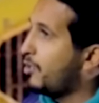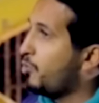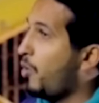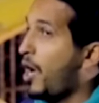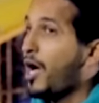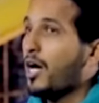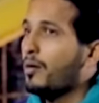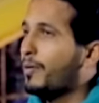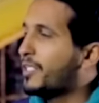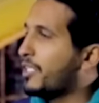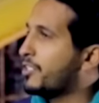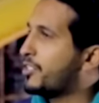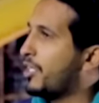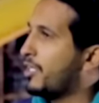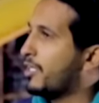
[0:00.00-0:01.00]
وعاقبتها
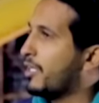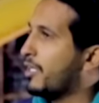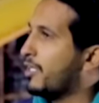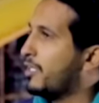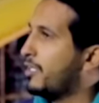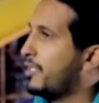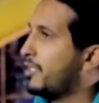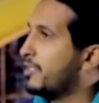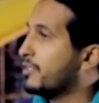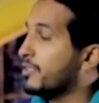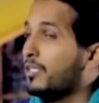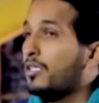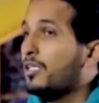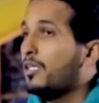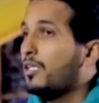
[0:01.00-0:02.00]
الشركه
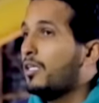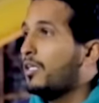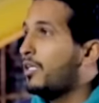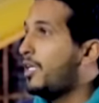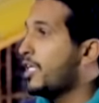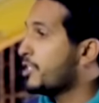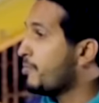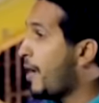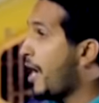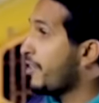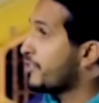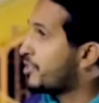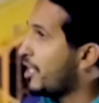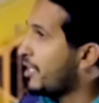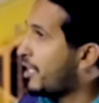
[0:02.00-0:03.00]
ليش ما هذه
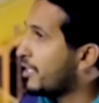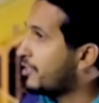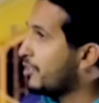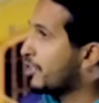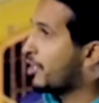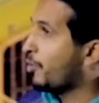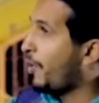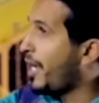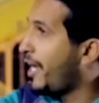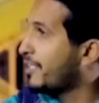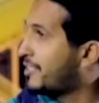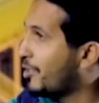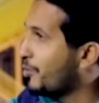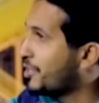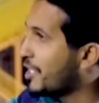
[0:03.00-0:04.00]
الشركه تعقل ولا عاد
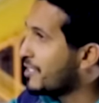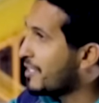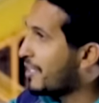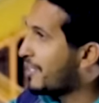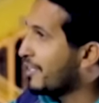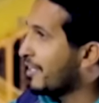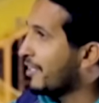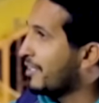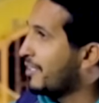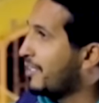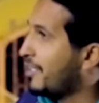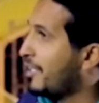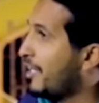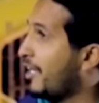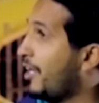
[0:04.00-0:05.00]
تسوي شيء زي كذا
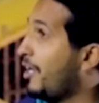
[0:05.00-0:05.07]
صح